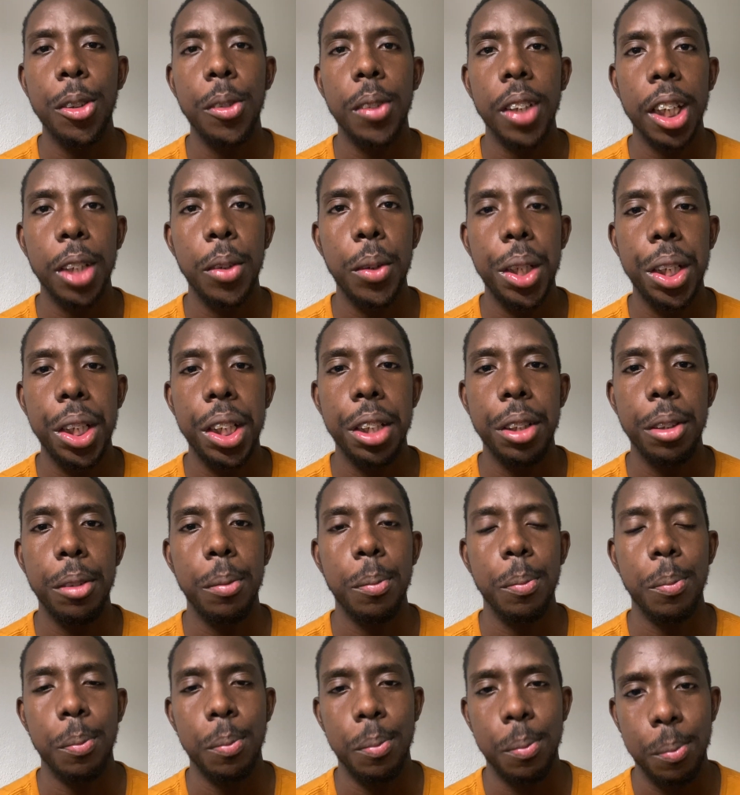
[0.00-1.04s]
une réussite.
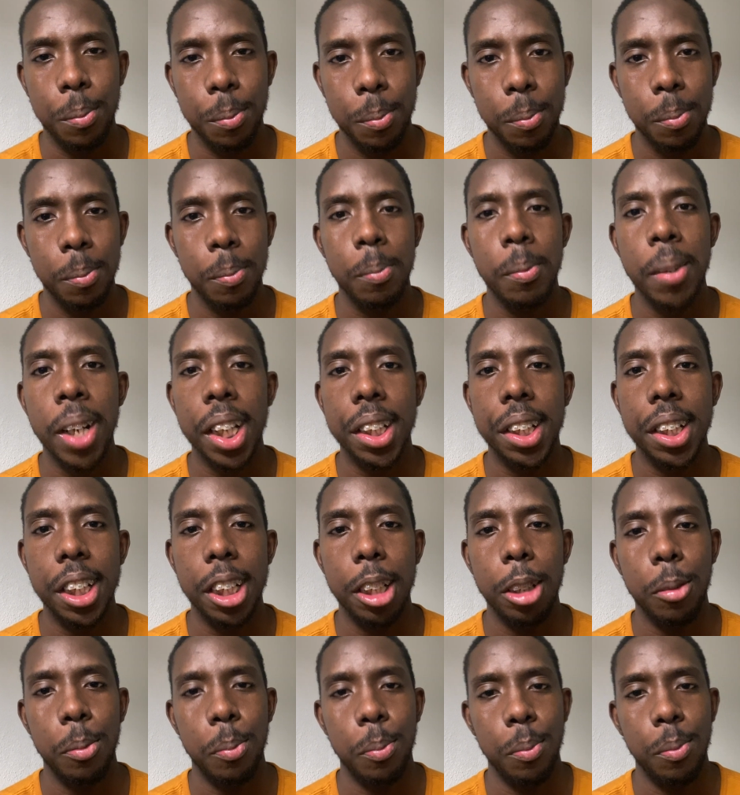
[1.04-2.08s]

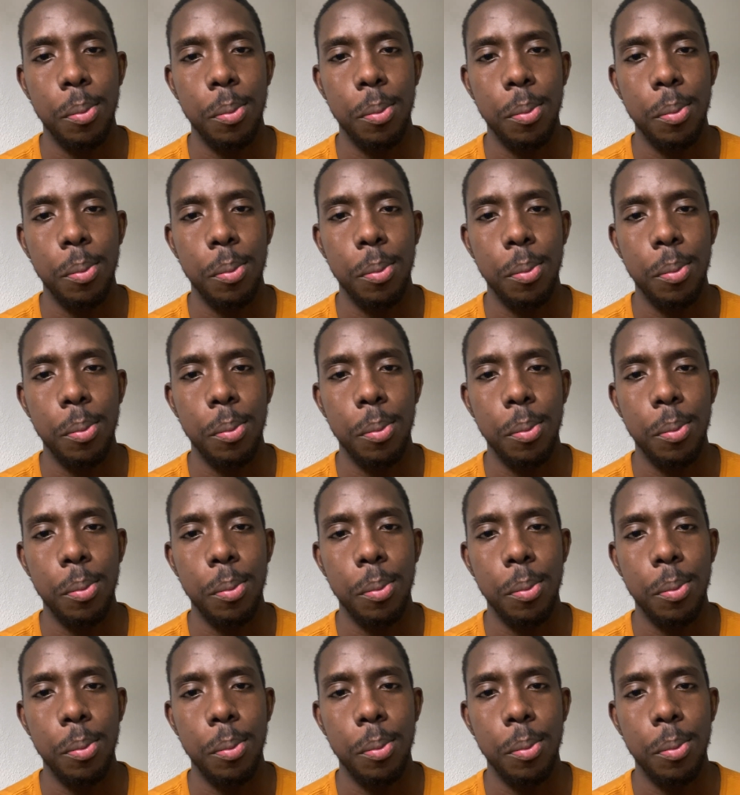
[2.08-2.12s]
Merci.